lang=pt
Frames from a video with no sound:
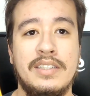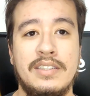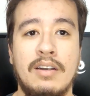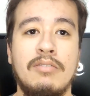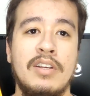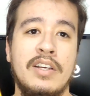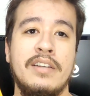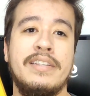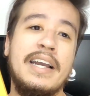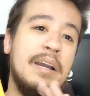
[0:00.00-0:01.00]
Então,
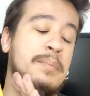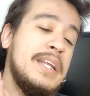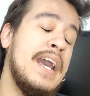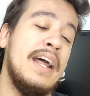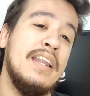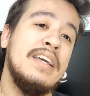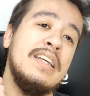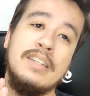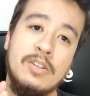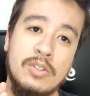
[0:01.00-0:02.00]
da Gabriela,
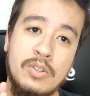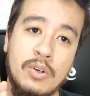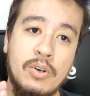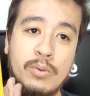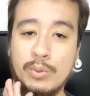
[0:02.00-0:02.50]
ele herdou